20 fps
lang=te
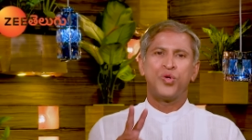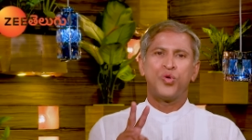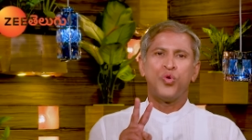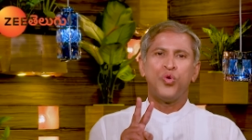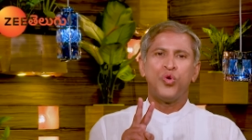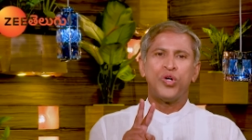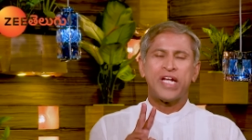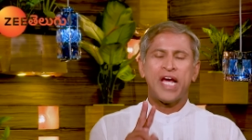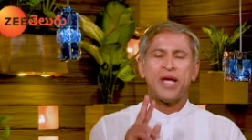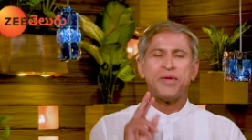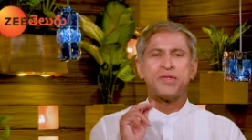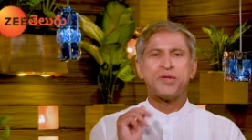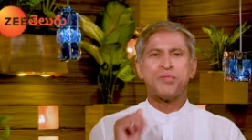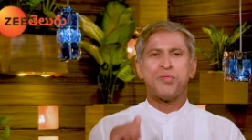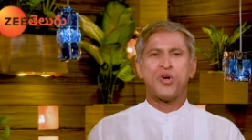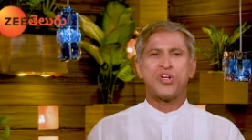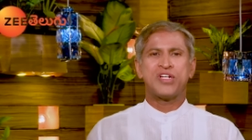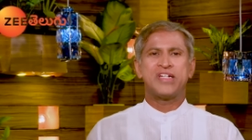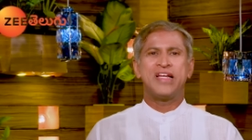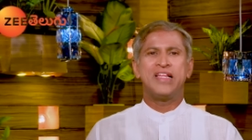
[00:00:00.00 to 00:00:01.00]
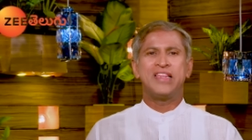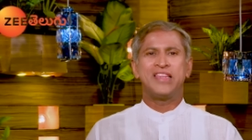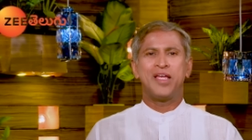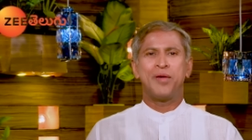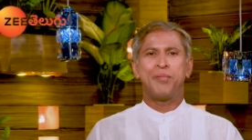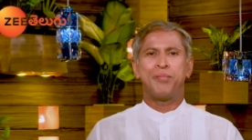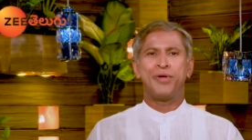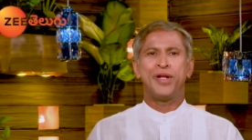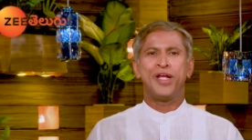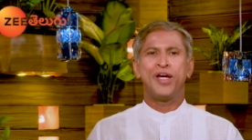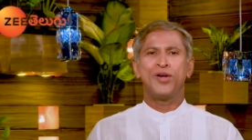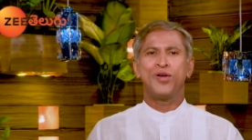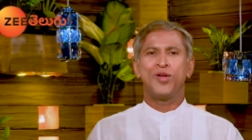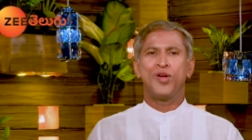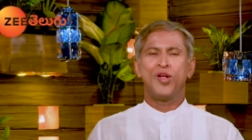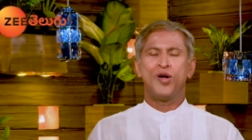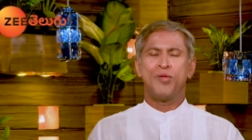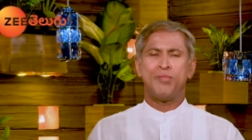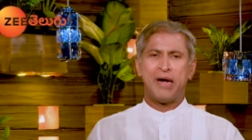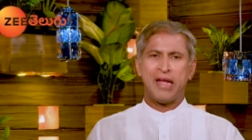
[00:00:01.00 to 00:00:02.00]
టూ టైమ్స్ మోషన్ వెళ్తే
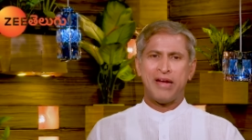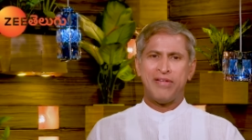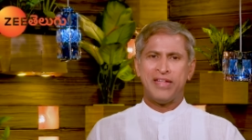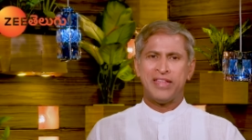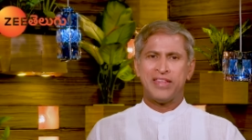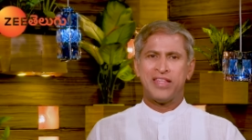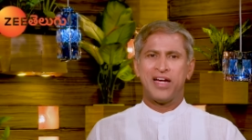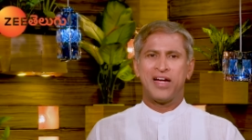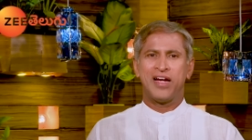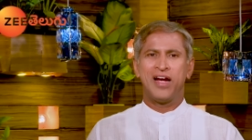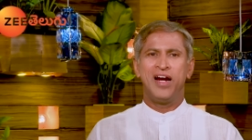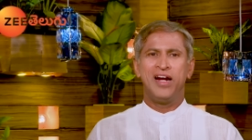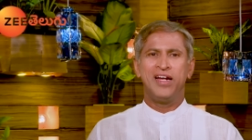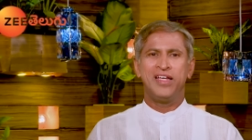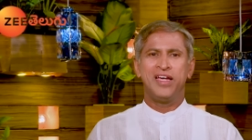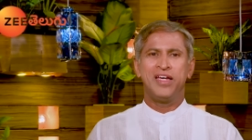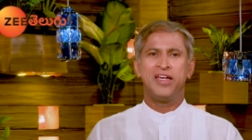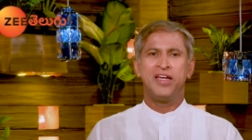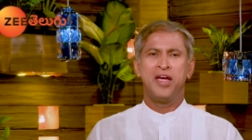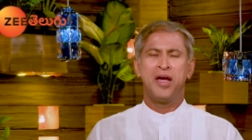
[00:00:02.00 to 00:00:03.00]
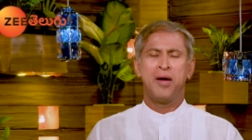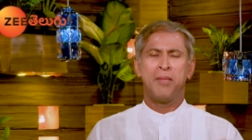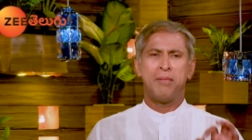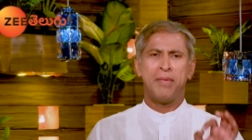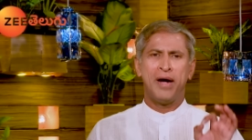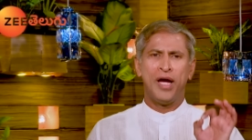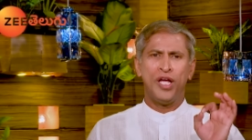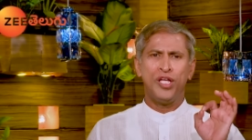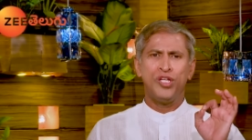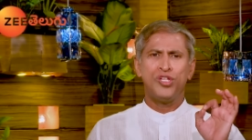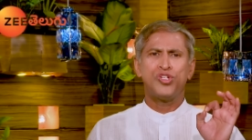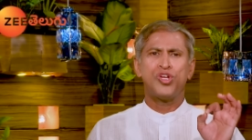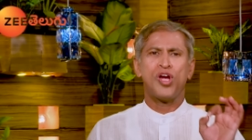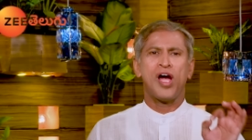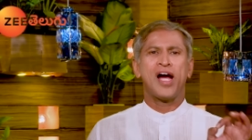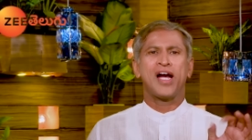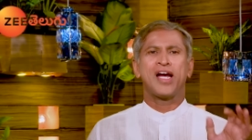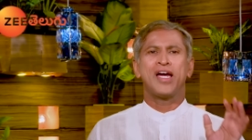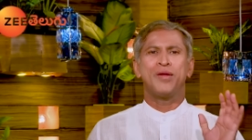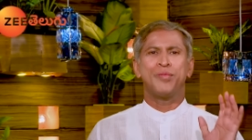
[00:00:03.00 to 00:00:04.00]
ప్రేగుల్లో మలమంతా ఖాళీ అయి మంచి
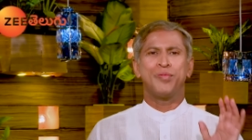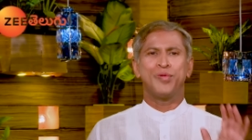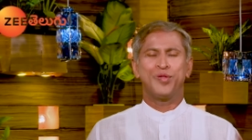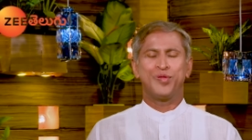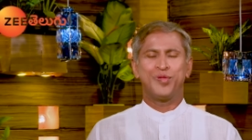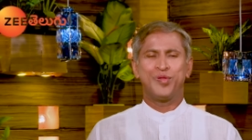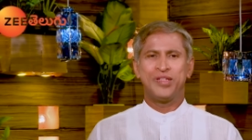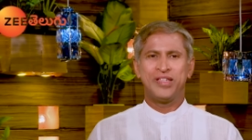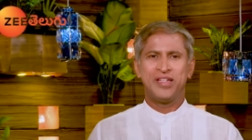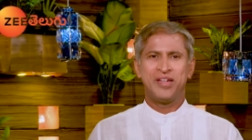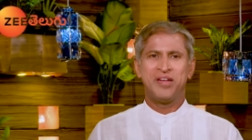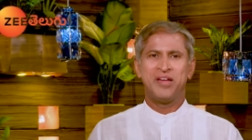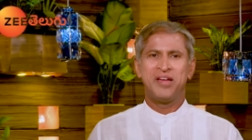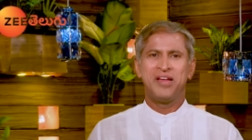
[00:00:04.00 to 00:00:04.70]
ఆకలి పడుతుంది